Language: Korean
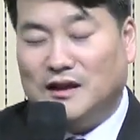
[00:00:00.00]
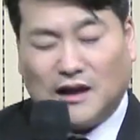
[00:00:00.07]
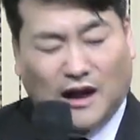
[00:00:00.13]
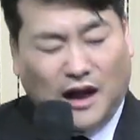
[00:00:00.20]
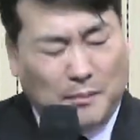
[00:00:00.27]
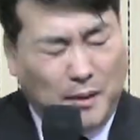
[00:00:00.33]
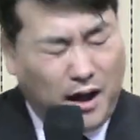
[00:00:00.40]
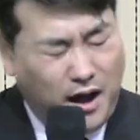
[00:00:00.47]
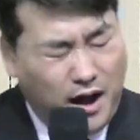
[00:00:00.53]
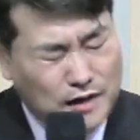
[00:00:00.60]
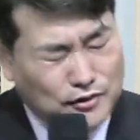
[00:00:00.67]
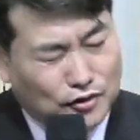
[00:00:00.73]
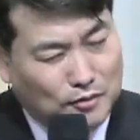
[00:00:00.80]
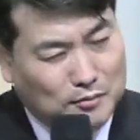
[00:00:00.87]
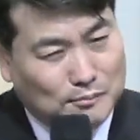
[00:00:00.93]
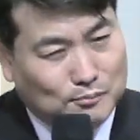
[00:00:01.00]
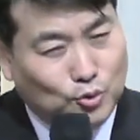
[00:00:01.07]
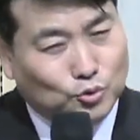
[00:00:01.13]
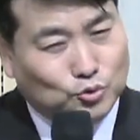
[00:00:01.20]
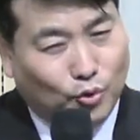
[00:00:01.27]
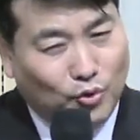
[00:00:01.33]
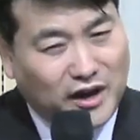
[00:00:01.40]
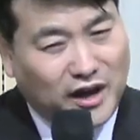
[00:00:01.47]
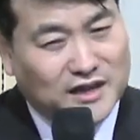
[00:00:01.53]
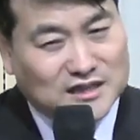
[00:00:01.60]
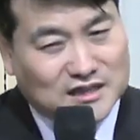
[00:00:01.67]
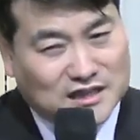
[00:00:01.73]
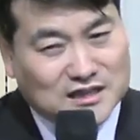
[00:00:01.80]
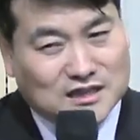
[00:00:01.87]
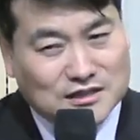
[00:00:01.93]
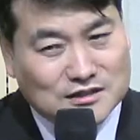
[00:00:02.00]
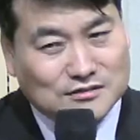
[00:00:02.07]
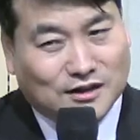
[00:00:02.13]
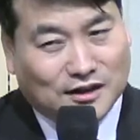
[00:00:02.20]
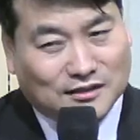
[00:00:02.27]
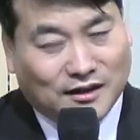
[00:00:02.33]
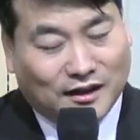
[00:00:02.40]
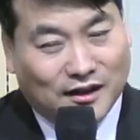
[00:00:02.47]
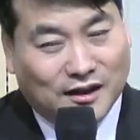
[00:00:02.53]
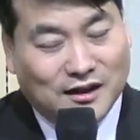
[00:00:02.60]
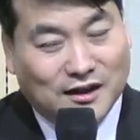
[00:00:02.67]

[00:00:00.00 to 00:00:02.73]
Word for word: 가만히 들어오면 뭐 노래가 있긴 있는 것 같아.